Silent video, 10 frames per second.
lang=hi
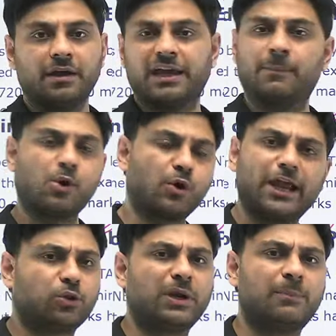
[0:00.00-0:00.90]
कि हम लोग
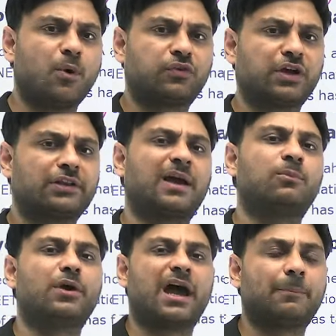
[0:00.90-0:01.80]
ये तो नहीं बोल सकते
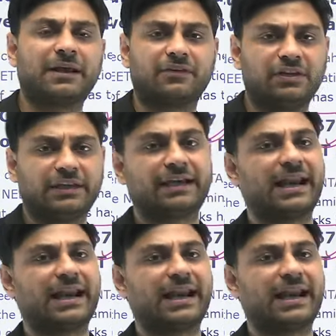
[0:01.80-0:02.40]
हम लोग यहाँ पे किसी की